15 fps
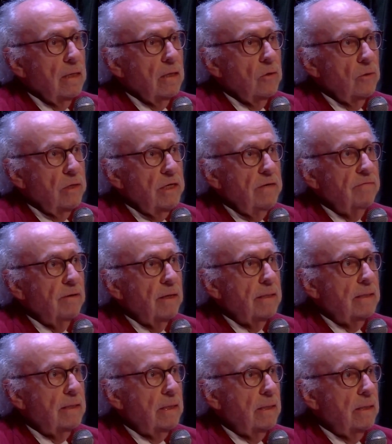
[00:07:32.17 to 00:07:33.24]
Le livre a
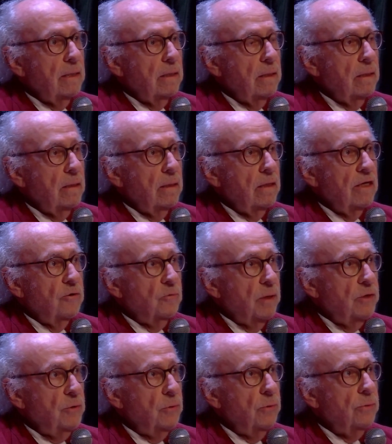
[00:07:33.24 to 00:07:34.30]
été le
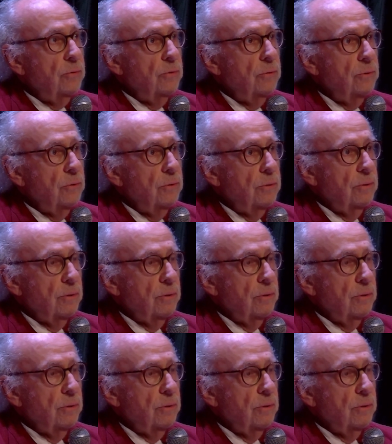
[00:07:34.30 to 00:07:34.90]
noyau de